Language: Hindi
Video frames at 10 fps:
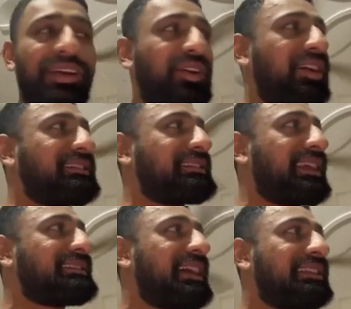और जिसके
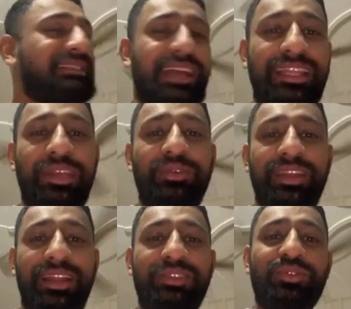साथ शादी हुई है ना
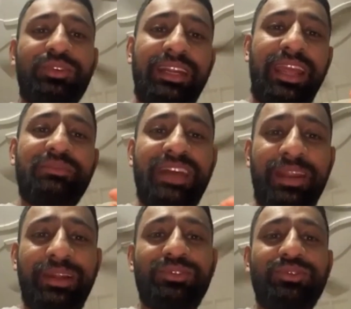सोते टाइम चार बार
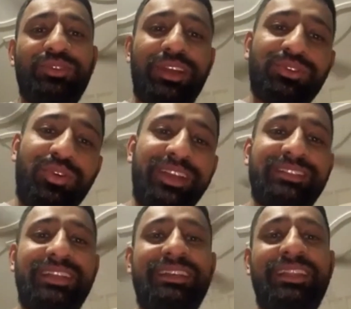सोचोगे सो किसके
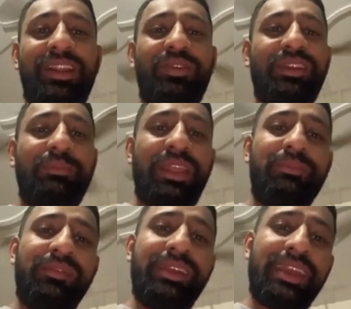साथ रहा हूँ ये मेरी
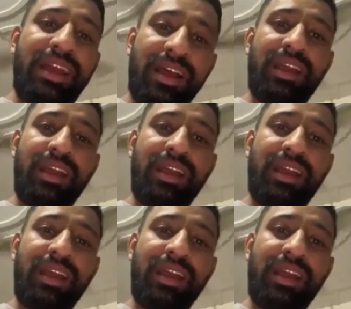बीवी है हाँ।